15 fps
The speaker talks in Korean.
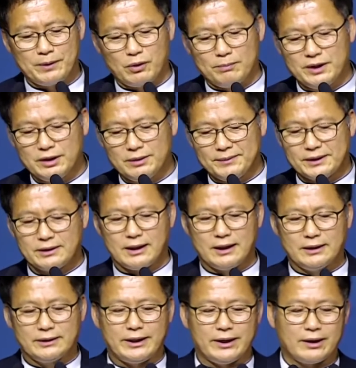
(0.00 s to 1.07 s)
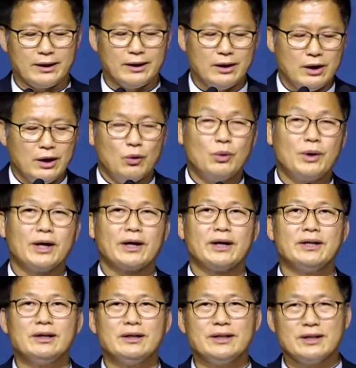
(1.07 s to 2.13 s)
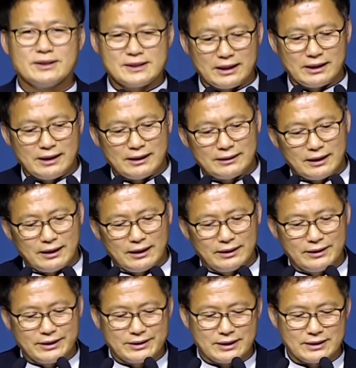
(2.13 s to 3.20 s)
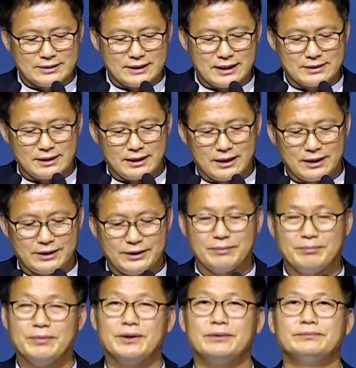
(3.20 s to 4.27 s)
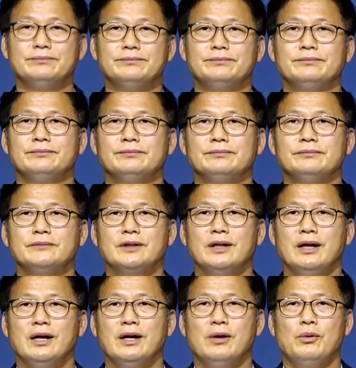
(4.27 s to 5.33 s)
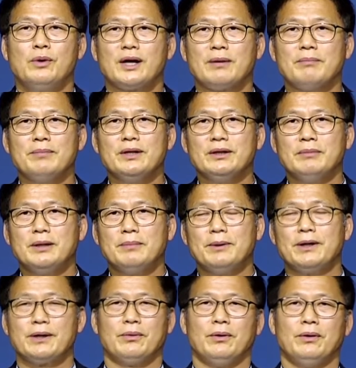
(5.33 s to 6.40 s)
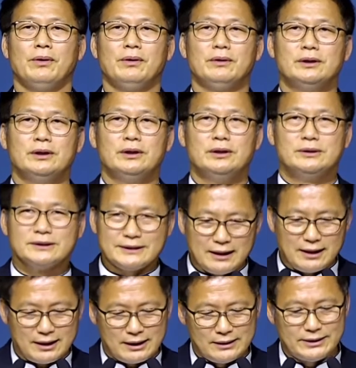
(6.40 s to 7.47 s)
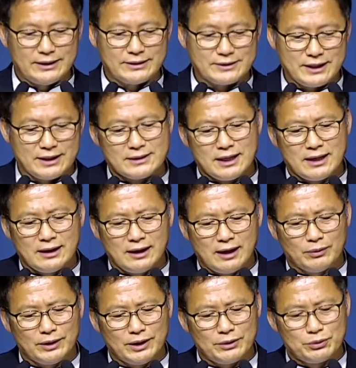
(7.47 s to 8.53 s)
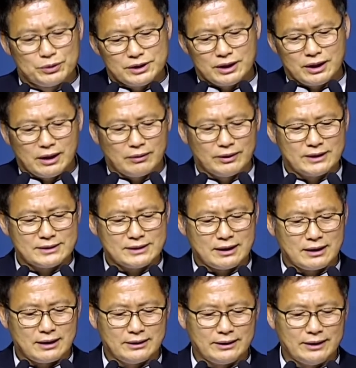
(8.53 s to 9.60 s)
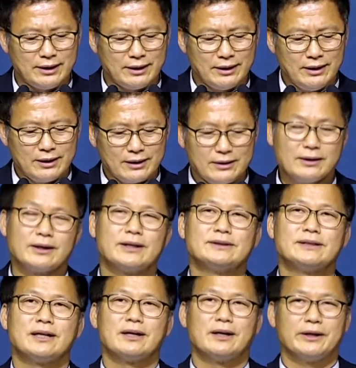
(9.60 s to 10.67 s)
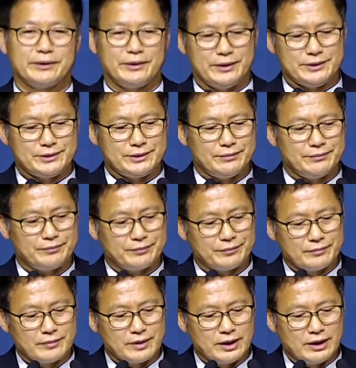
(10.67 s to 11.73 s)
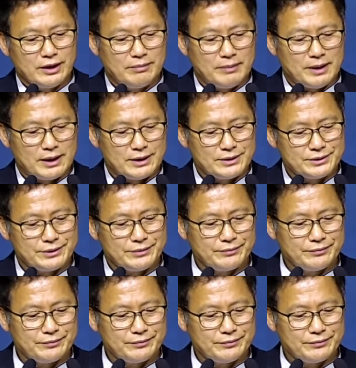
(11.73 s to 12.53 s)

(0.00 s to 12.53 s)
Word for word: 믿음을 떠날 때 우리에게 이런 현상이 나타나게 된다는 사실을 알아야 됩니다. 우리가 믿음을 버리고 살아갈 때 세상 가운데 육신 가운데 살아갈 때 그렇게 살아가게 돼 있어요. 이런 말이 있어요.